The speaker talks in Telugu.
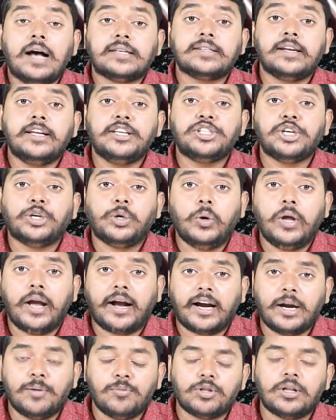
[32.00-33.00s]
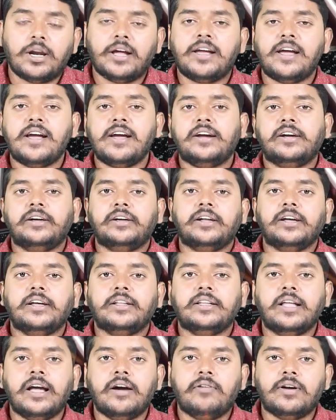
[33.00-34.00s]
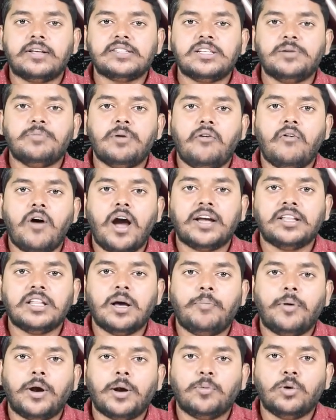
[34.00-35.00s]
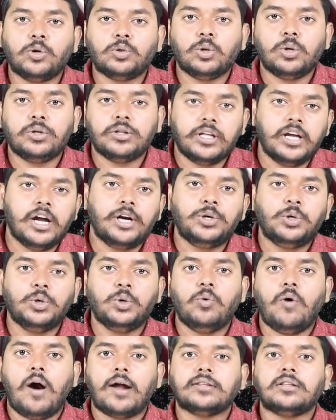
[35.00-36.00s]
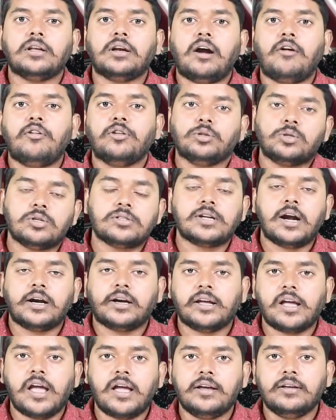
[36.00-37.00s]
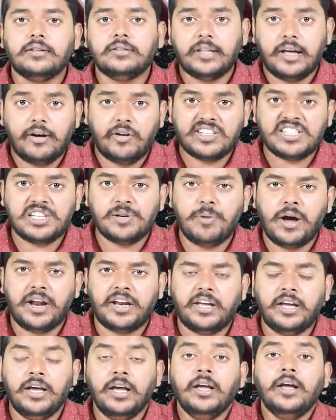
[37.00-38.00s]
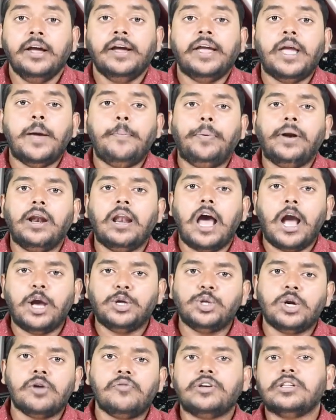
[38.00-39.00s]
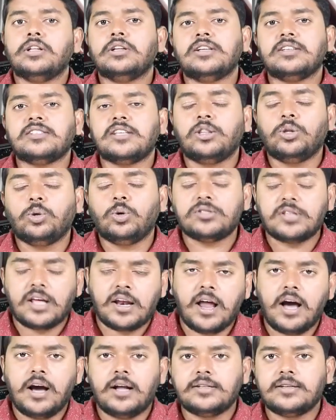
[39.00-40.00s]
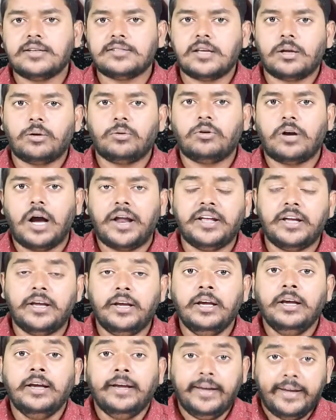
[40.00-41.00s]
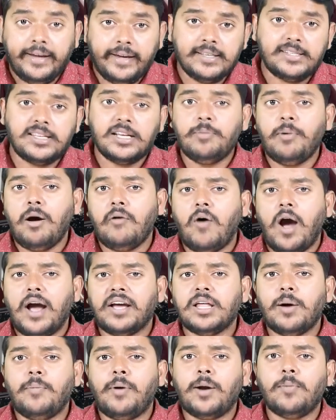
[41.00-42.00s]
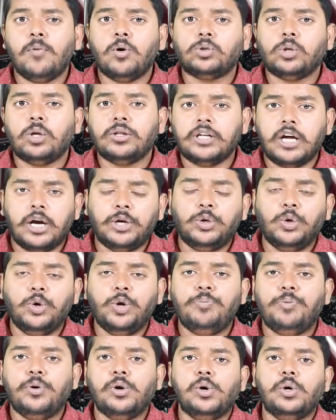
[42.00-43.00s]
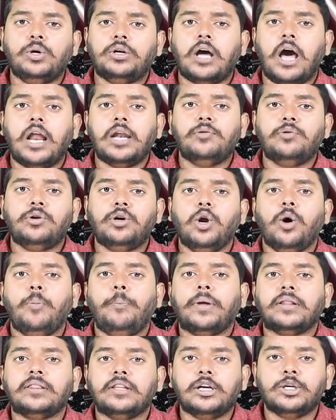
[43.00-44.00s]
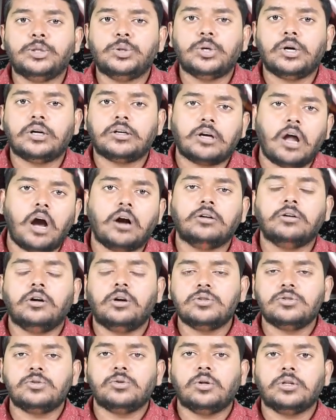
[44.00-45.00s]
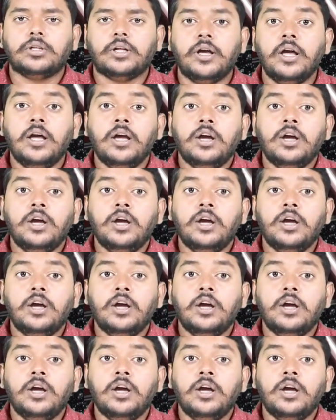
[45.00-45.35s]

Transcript: అసలు ఈ చిక్కులు ఎక్కడ మొదలయ్యాయంటే దేవర సినిమా వాయిదా పడబోతోంది అంటూ వార్తలు రావడంతో స్టార్ట్ అయ్యాయి దేవర సినిమాని ఏప్రిల్ ఐదున విడుదల చేసేందుకు సన్నాహాలు చేశారు కానీ ఈ సినిమా వాయిదా పడబోతోంది అంటూ ఇప్పుడు టాలీవుడ్లో పెద్ద ఎత్తున టాక్ నడుస్తోంది